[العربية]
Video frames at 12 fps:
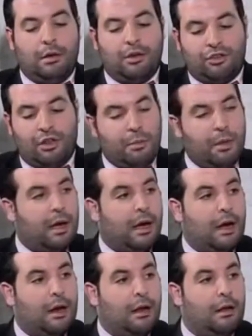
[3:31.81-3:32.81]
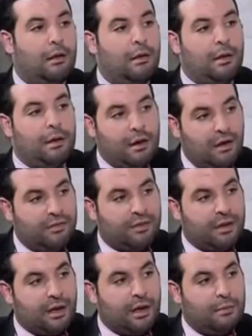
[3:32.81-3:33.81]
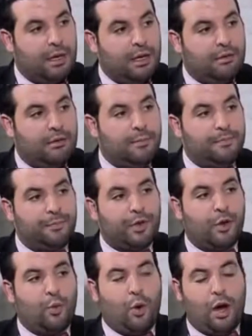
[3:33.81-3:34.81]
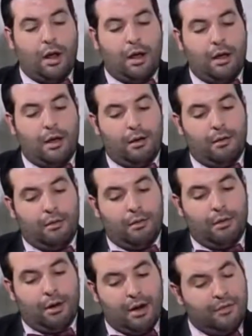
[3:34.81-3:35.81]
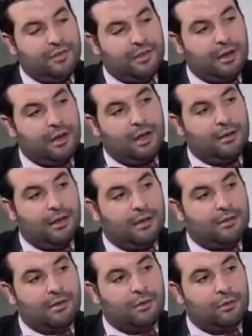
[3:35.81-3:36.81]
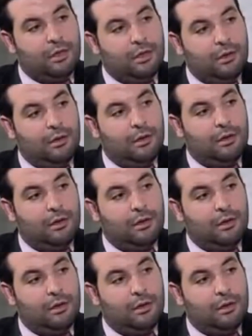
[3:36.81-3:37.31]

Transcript: يجتمع على نفس النغمات وعلى نفس الاداء الصوتي